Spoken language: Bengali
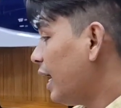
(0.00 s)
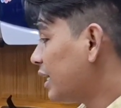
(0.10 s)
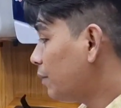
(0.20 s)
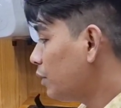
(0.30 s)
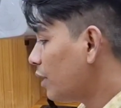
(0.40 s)

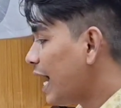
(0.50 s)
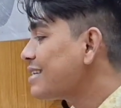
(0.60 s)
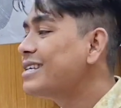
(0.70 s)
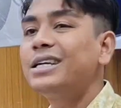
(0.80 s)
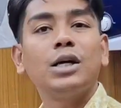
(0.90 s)
এটার ভিতরে
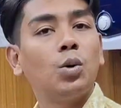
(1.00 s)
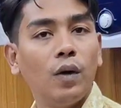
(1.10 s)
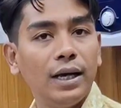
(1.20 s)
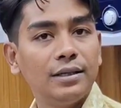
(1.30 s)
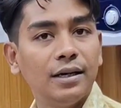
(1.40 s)
আছে কি
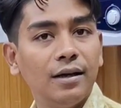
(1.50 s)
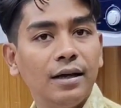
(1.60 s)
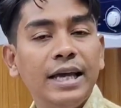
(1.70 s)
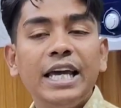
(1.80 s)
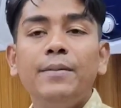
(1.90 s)
কয়েলটা
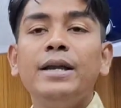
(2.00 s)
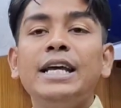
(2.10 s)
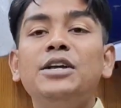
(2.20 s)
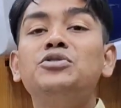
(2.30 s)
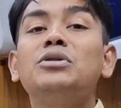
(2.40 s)
ইভেন
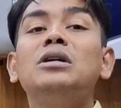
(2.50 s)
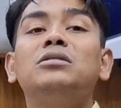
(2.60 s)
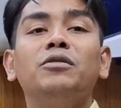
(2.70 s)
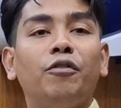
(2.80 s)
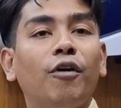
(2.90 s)

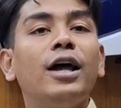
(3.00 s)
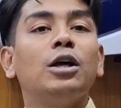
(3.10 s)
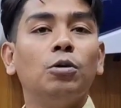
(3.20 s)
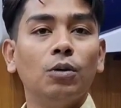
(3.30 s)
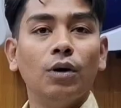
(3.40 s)
ইনসুলেশন
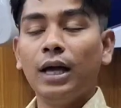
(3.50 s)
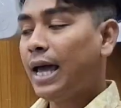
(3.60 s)
ফয়েল গুলো